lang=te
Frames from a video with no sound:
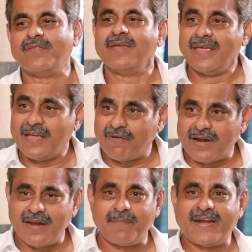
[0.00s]
కాదు
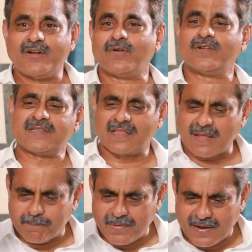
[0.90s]
ఎవరన్నా బయట వాళ్ళు వస్తే
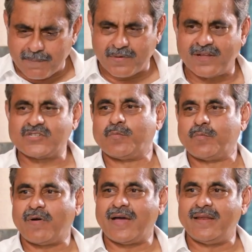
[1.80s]
తప్పక ప్రాస్ట్కు
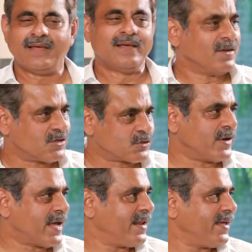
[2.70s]
పోవాలి
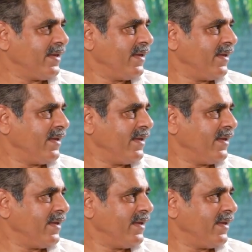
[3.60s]
చూడాలి